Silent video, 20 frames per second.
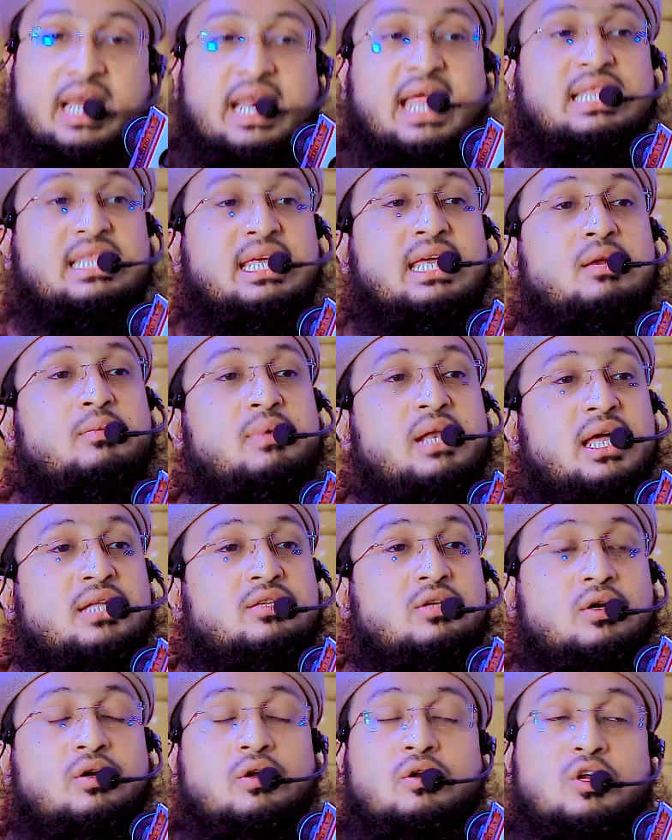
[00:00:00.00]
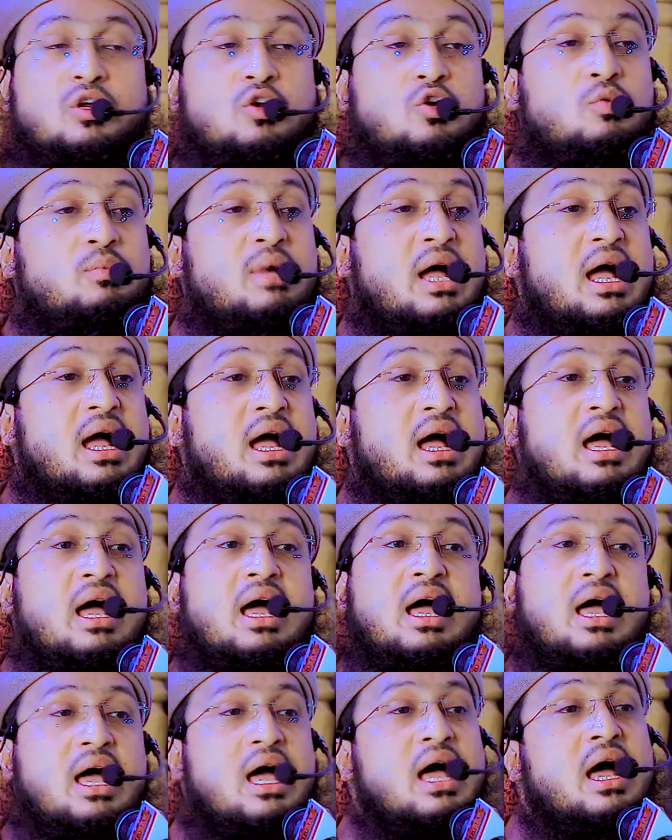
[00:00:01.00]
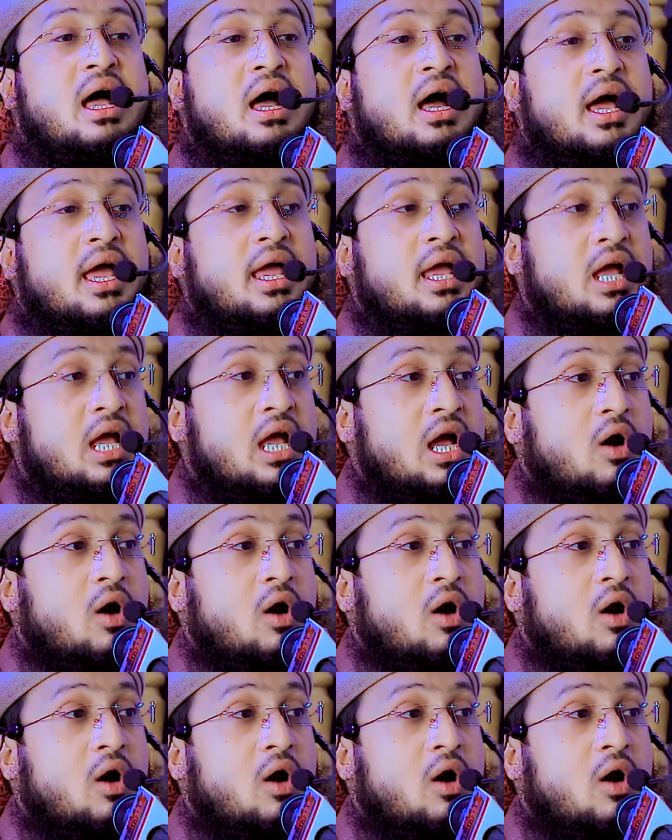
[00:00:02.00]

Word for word: রাতের বেলা যখন ঘুমায়